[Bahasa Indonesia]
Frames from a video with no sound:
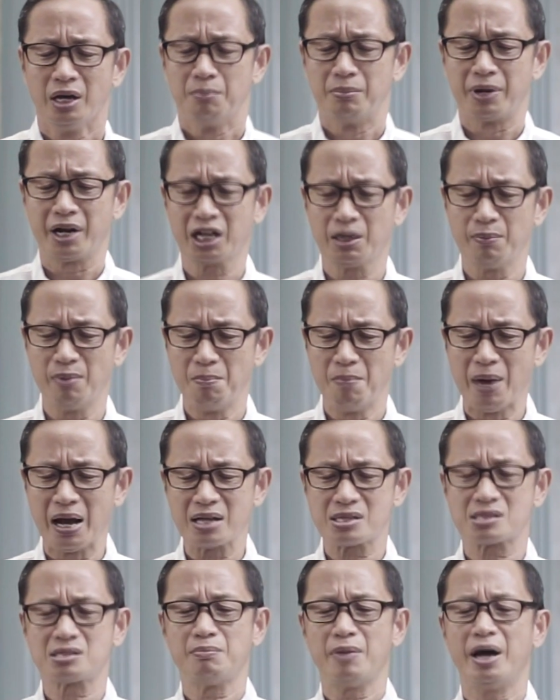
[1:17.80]
mereka
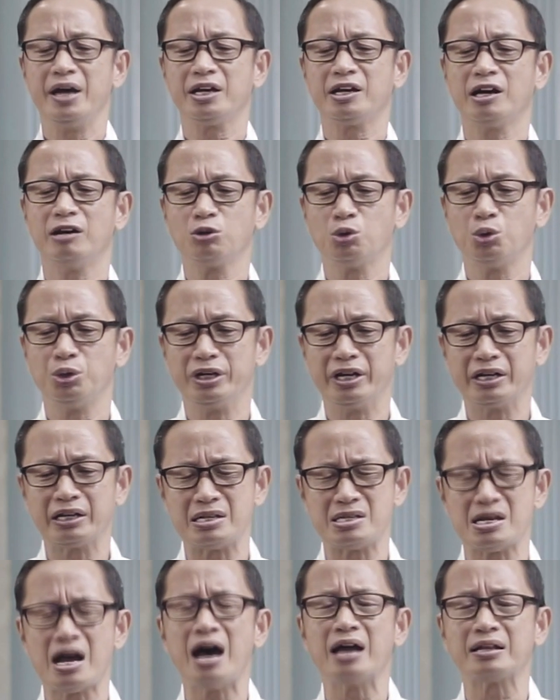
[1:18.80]
membalas kebaikanku dengan
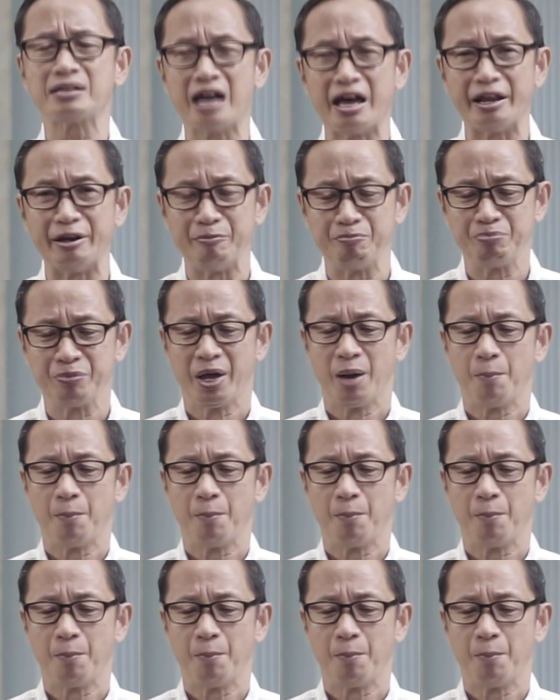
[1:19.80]
kejahatan.